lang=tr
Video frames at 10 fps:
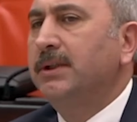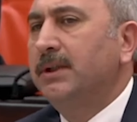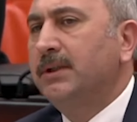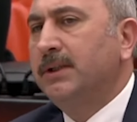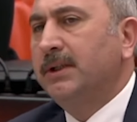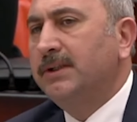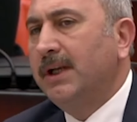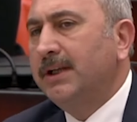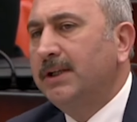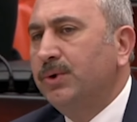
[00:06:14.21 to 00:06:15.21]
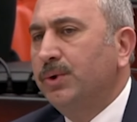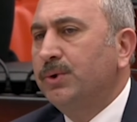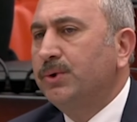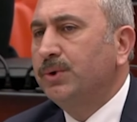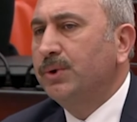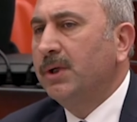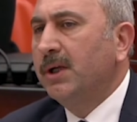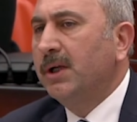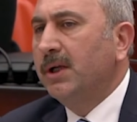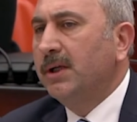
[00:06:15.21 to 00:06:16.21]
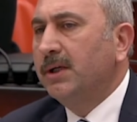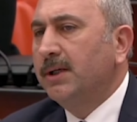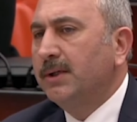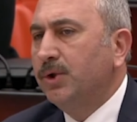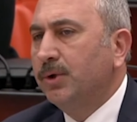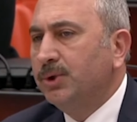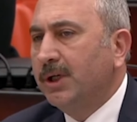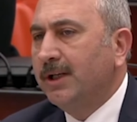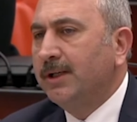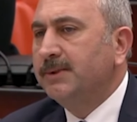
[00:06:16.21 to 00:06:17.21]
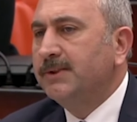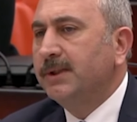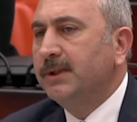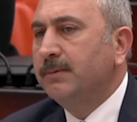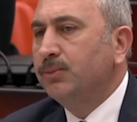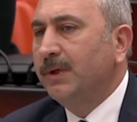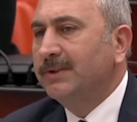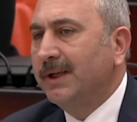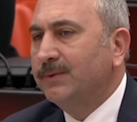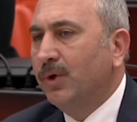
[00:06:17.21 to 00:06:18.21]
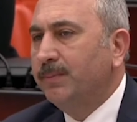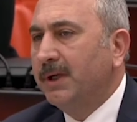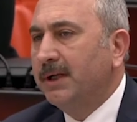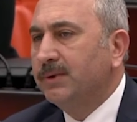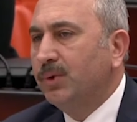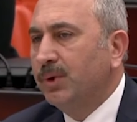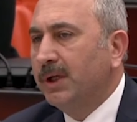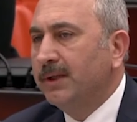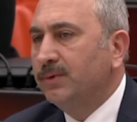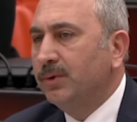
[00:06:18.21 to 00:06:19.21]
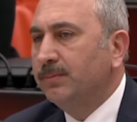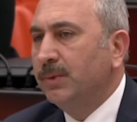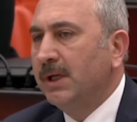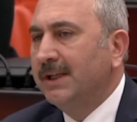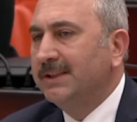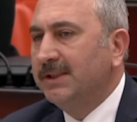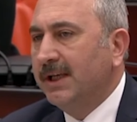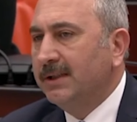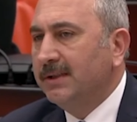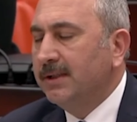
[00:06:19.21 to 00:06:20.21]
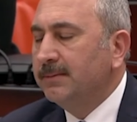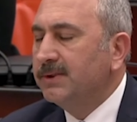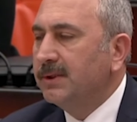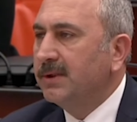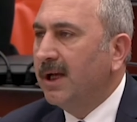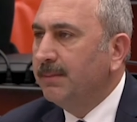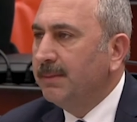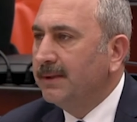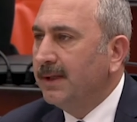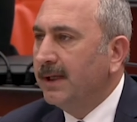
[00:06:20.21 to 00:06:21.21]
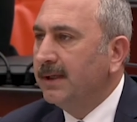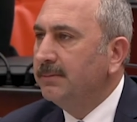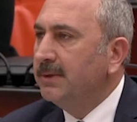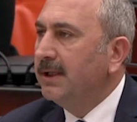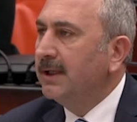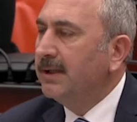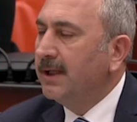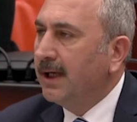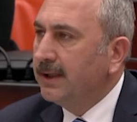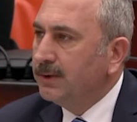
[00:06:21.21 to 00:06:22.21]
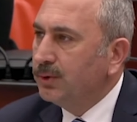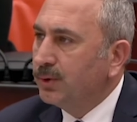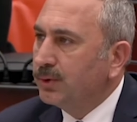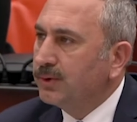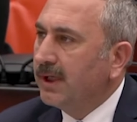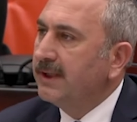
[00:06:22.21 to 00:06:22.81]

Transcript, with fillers: yılını idrak ediyoruz e, Gümüşhanemizi, bu vatan toprağını koruyan tüm şehitlerimizi rahmetle, minnetle yad ediyoruz.